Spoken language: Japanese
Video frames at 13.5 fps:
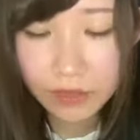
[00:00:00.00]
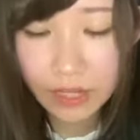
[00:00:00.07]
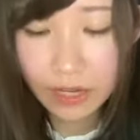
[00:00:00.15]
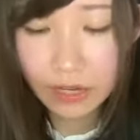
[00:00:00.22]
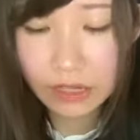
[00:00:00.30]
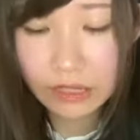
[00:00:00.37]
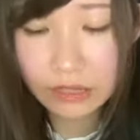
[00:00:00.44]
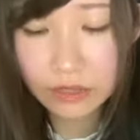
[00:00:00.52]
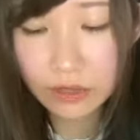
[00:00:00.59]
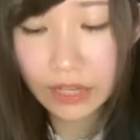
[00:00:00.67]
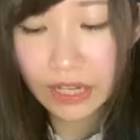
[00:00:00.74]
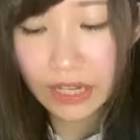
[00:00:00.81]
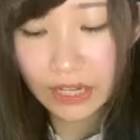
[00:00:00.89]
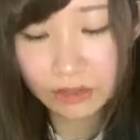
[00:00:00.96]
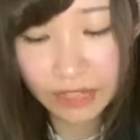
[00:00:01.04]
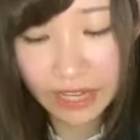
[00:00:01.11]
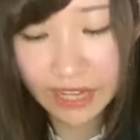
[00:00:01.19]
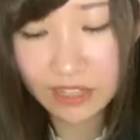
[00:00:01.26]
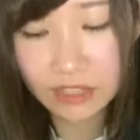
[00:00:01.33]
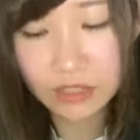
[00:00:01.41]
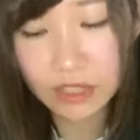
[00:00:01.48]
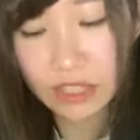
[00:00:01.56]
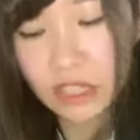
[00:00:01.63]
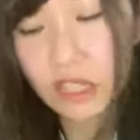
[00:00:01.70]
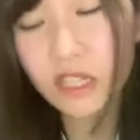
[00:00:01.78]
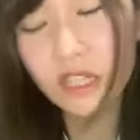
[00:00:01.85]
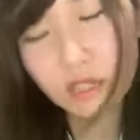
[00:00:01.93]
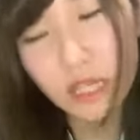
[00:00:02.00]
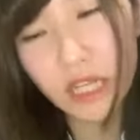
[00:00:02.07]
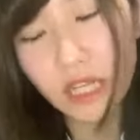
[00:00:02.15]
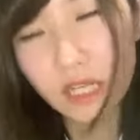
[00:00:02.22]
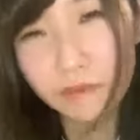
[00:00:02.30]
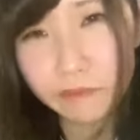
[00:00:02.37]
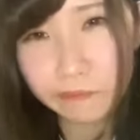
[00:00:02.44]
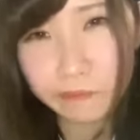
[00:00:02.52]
だから、それだよね。それ次第だよね。